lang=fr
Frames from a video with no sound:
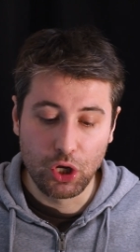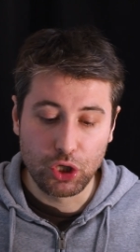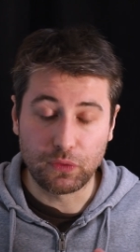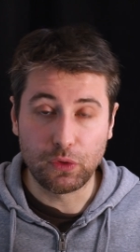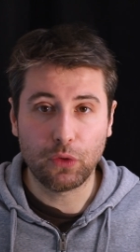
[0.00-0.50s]

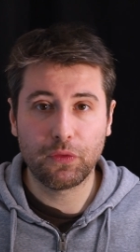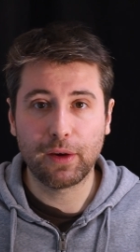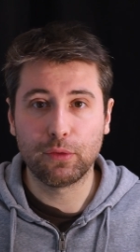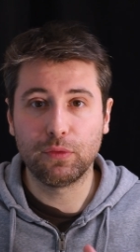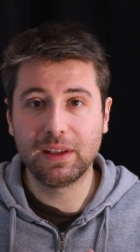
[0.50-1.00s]
Je voulais en
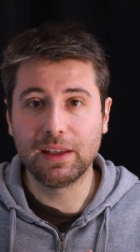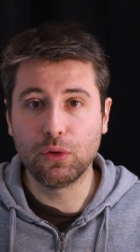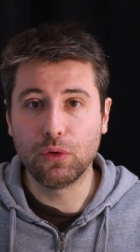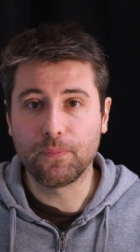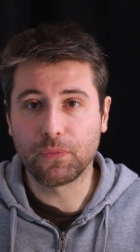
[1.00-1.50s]
faire une
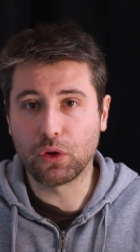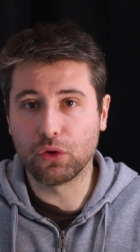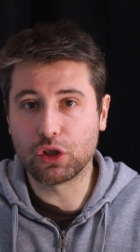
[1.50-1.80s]
vidéo euh,